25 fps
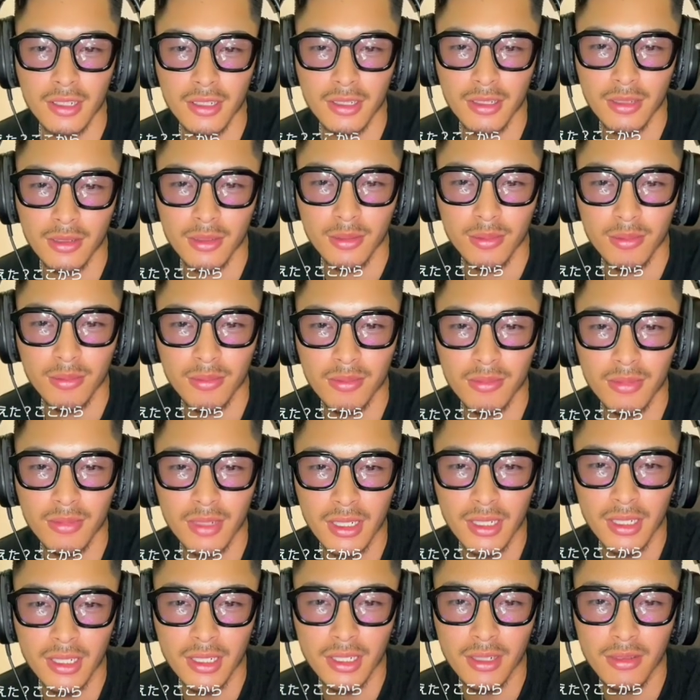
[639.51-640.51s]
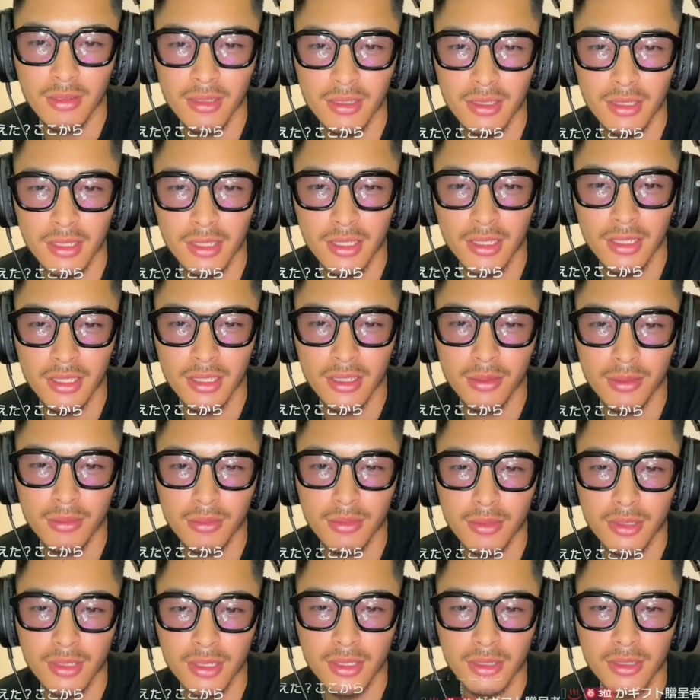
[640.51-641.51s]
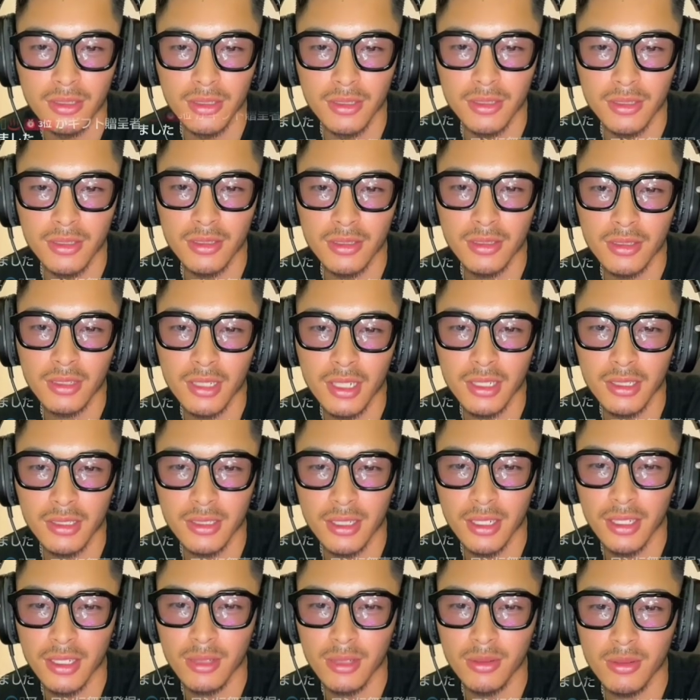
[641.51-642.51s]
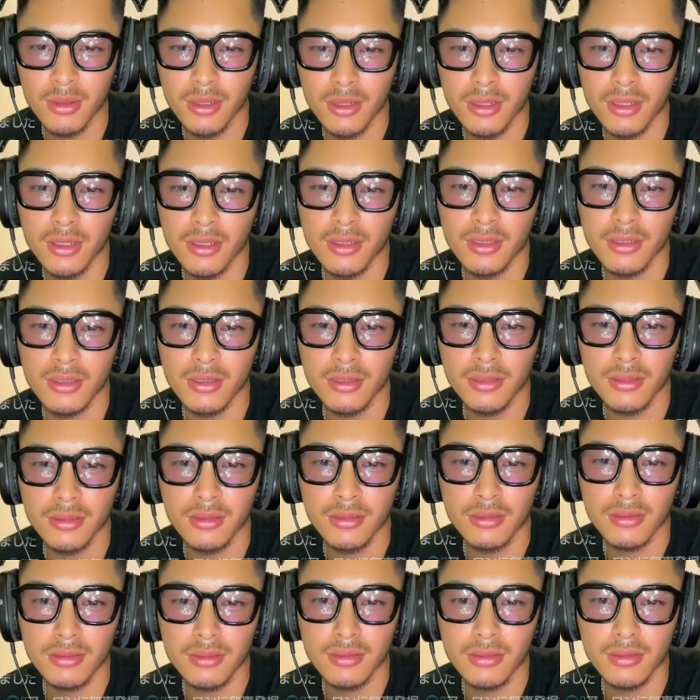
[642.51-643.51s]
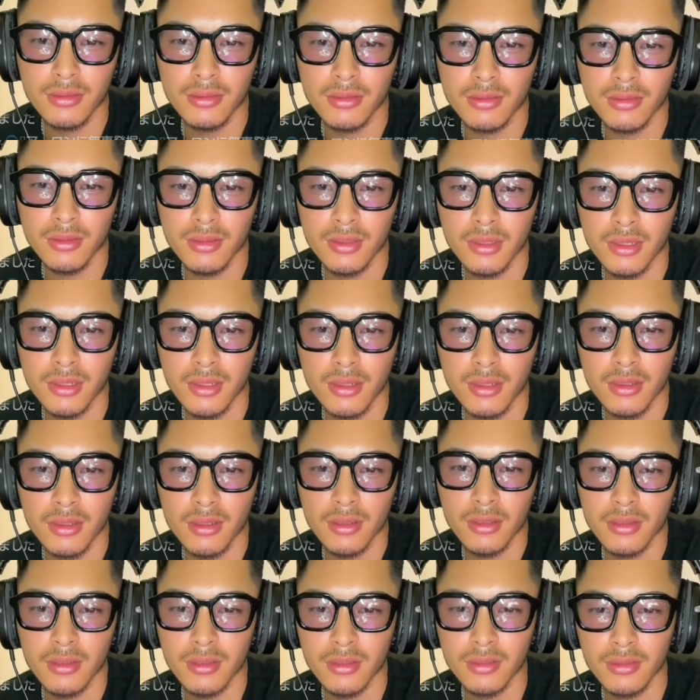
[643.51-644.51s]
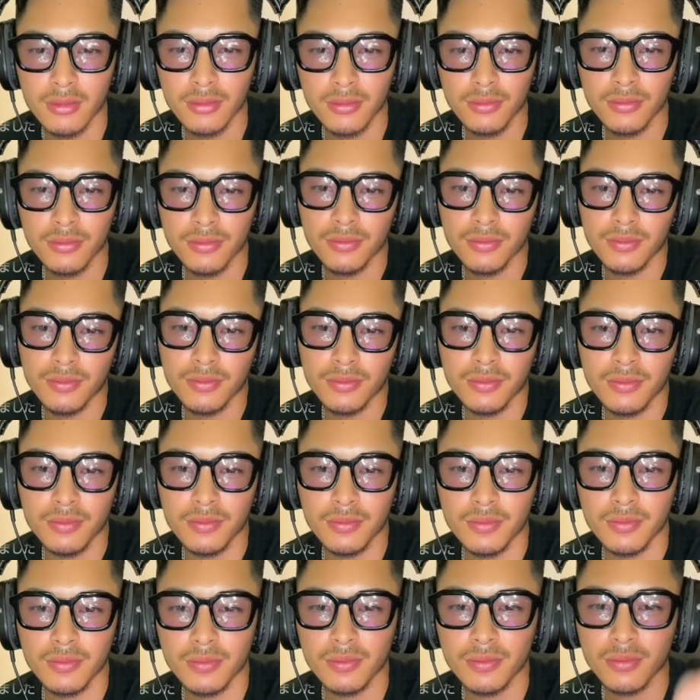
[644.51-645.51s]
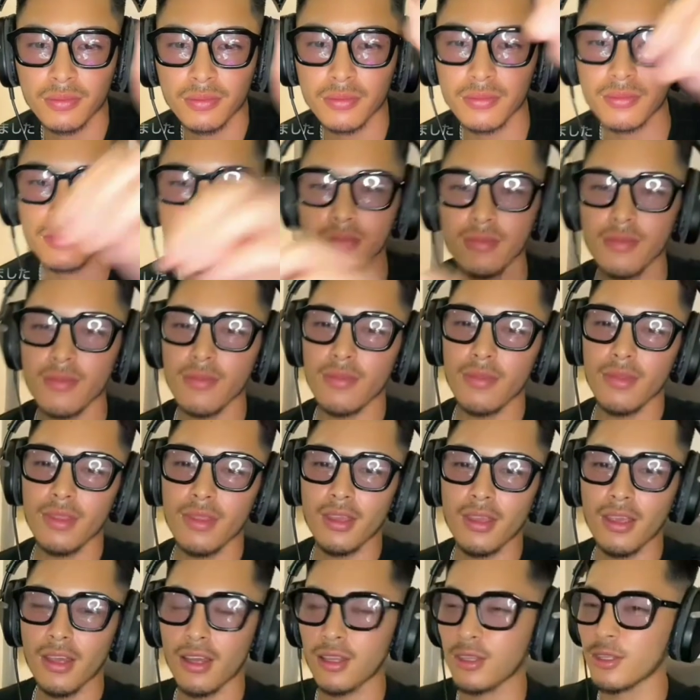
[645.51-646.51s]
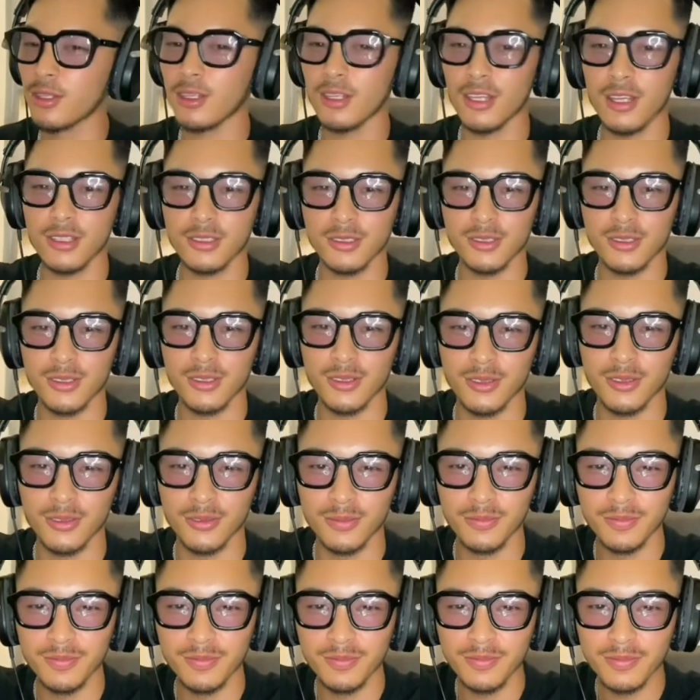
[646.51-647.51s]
ほんまに可愛いもう犬飼いたいわってたんですよ